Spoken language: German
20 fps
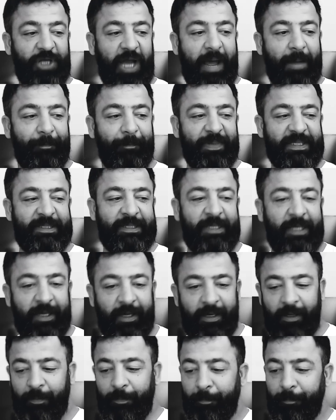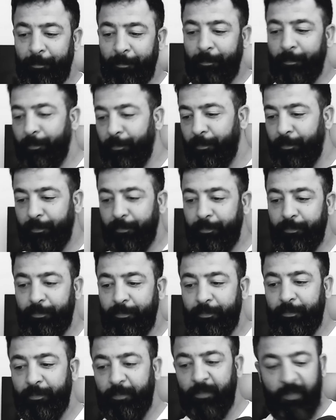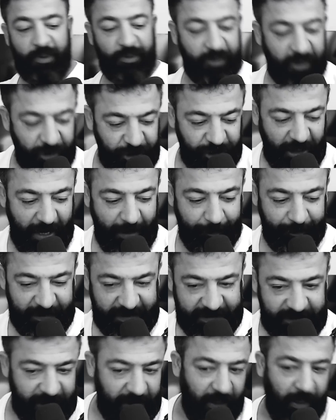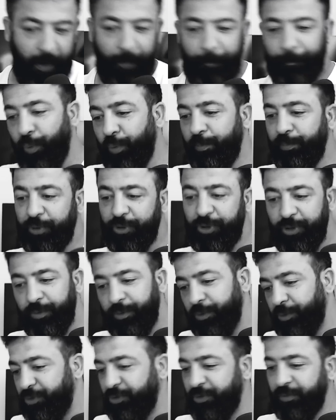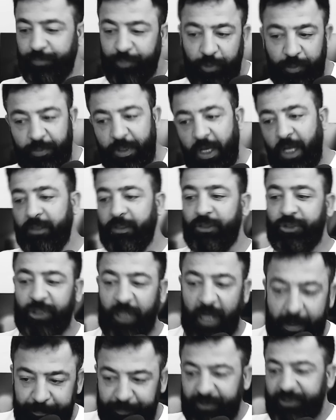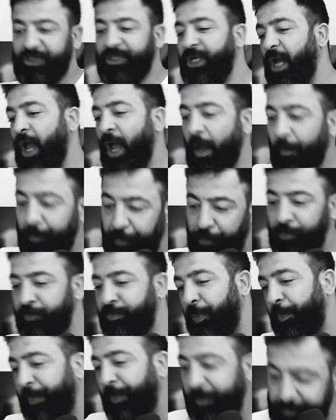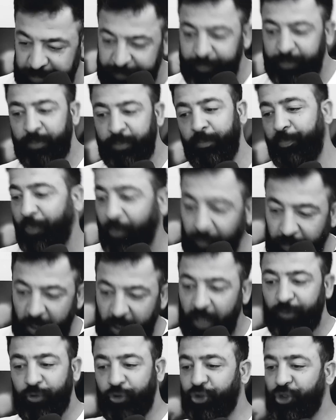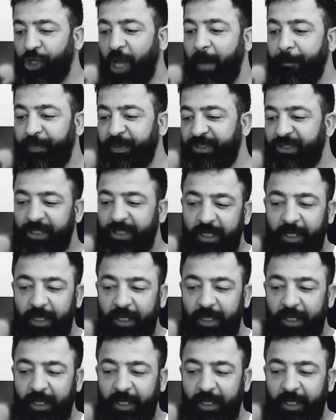champ is here. The champ is here. The champ is here. The champ is